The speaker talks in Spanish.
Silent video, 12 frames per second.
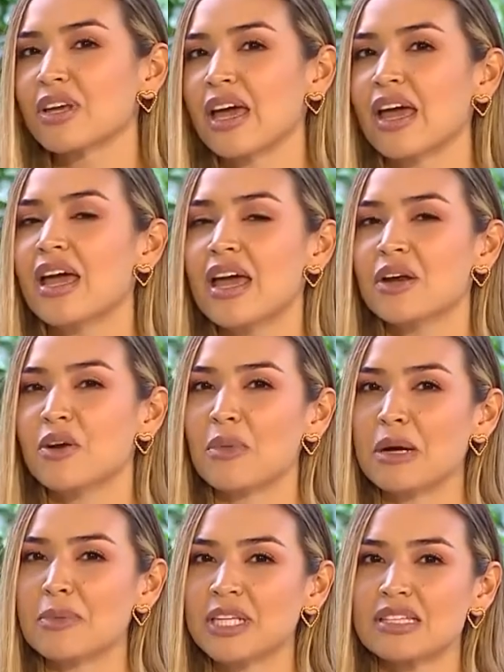porque
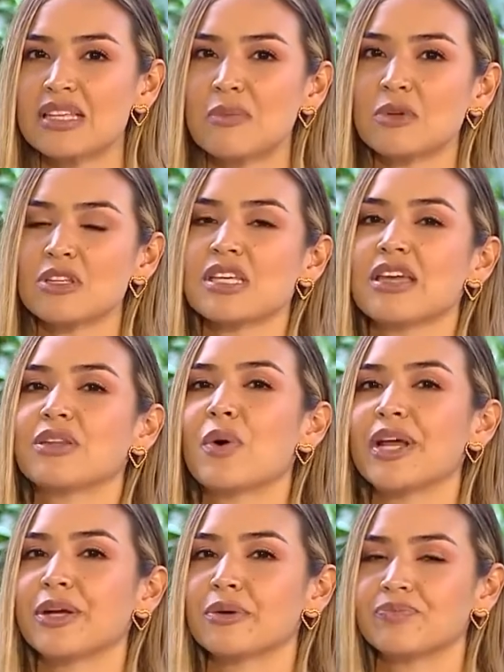normalmente estamos
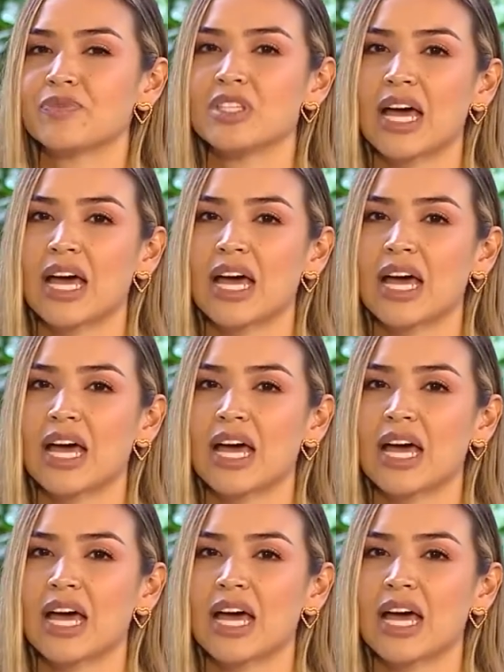diciendo, bueno,